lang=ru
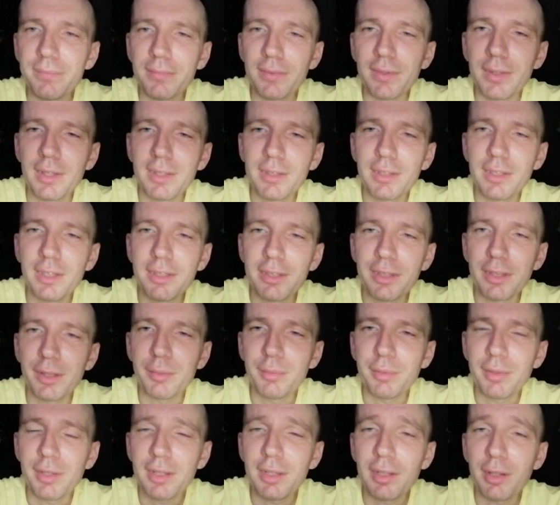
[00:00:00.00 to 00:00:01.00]
Это
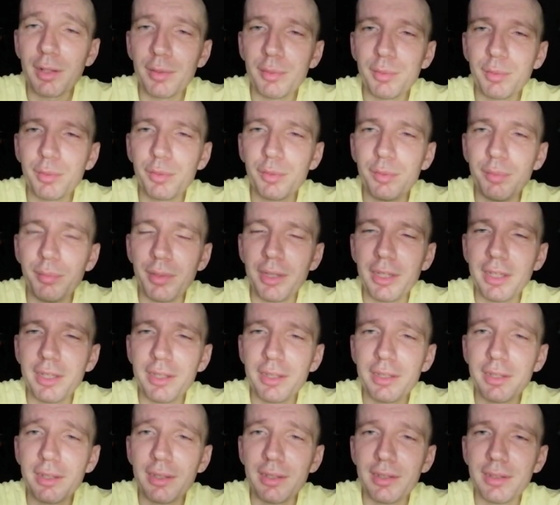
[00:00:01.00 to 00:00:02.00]
Аваков
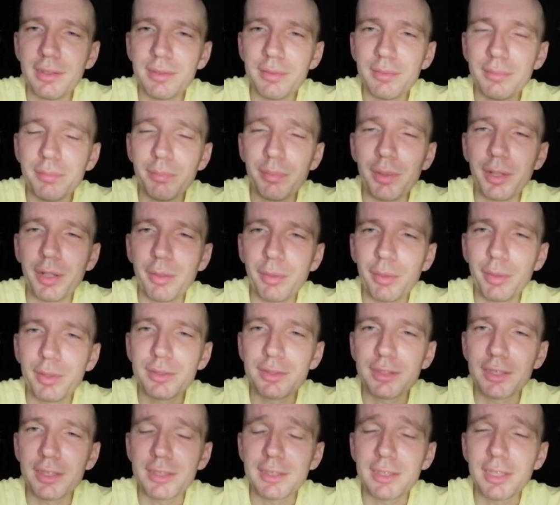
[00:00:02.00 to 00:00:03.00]
умеет
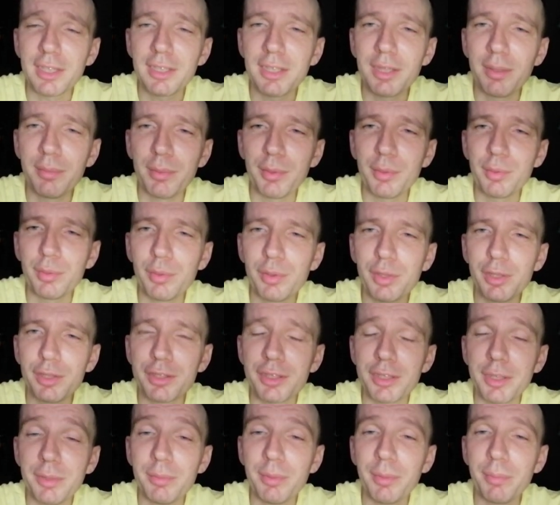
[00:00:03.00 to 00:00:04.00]
бороться с этими
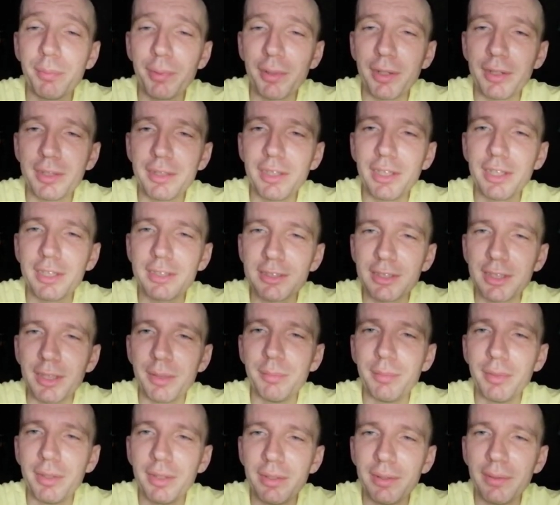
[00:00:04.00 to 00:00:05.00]
уличными
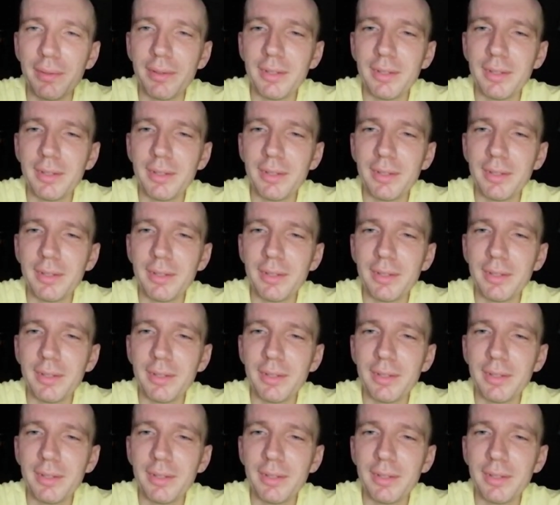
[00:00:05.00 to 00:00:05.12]
протестами.